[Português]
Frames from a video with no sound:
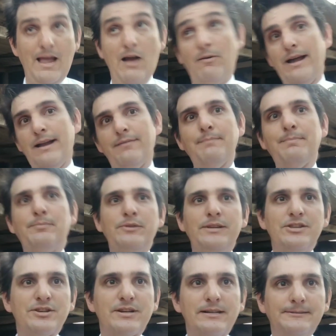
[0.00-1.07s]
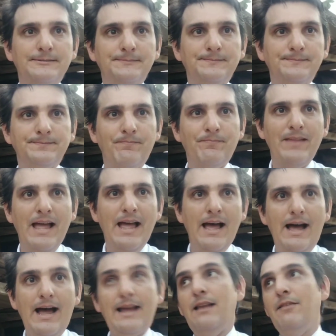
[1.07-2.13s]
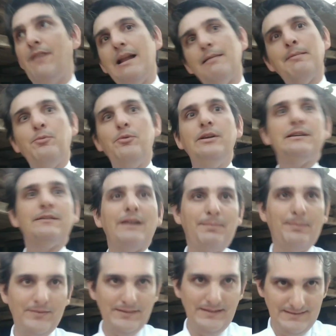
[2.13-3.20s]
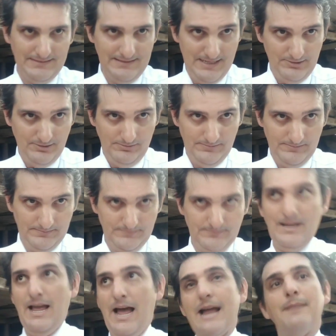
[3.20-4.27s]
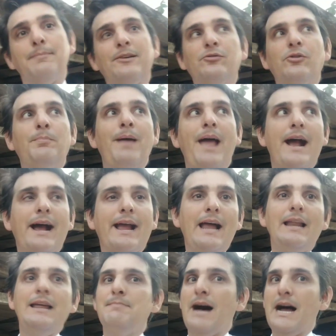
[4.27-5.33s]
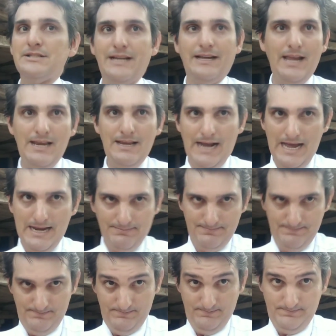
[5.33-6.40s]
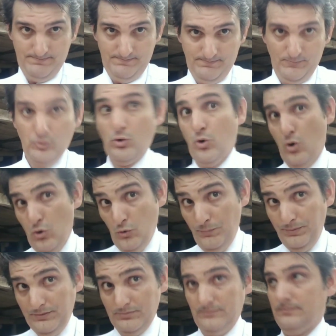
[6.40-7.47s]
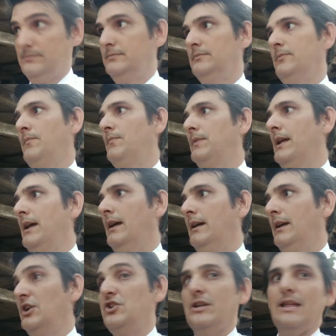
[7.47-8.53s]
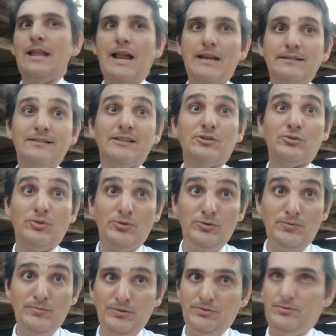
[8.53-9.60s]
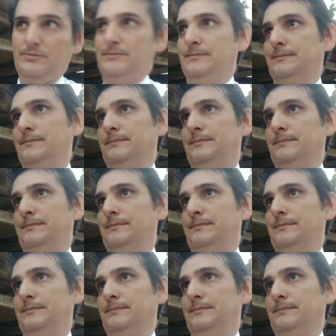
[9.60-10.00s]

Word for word: Aí o cara vai para política. Aí ele vai lá para política, vai lá para fazer escândalo. Aí a pessoa pega aquela imagem daquele cara corrupto e generaliza todo mundo